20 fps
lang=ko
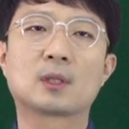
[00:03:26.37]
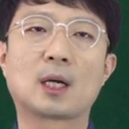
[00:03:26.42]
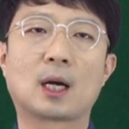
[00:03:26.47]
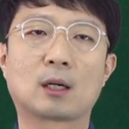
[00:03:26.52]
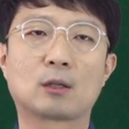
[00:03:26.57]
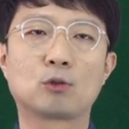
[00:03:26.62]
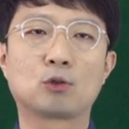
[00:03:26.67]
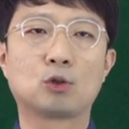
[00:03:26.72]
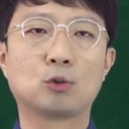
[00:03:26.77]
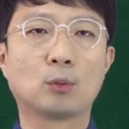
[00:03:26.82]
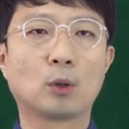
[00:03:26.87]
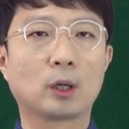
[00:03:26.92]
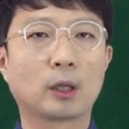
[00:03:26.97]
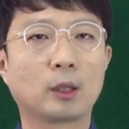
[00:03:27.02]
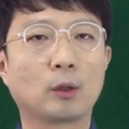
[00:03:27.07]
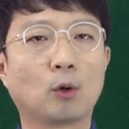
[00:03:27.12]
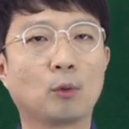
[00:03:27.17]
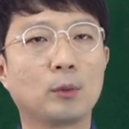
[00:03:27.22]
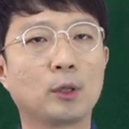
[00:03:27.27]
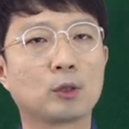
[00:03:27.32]
작은
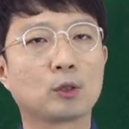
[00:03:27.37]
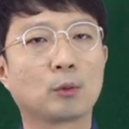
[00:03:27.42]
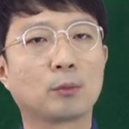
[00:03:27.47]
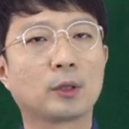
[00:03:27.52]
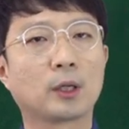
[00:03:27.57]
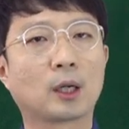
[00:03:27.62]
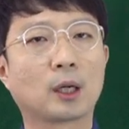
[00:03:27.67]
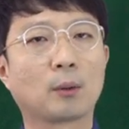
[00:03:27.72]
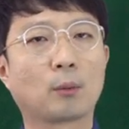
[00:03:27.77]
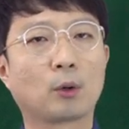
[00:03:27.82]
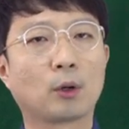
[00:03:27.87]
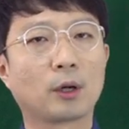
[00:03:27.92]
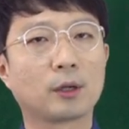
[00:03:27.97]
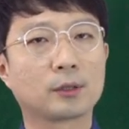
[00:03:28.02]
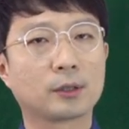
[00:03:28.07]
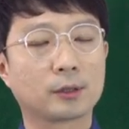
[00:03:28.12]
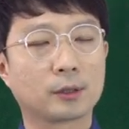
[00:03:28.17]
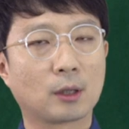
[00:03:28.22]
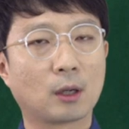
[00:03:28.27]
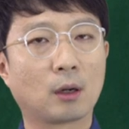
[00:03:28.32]
구멍이 오밀조밀하게 모여
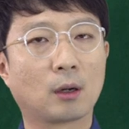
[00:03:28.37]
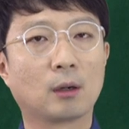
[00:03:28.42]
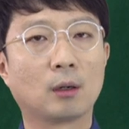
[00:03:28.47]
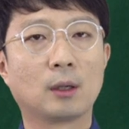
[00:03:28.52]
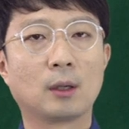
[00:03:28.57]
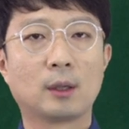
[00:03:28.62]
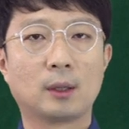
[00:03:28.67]
있어서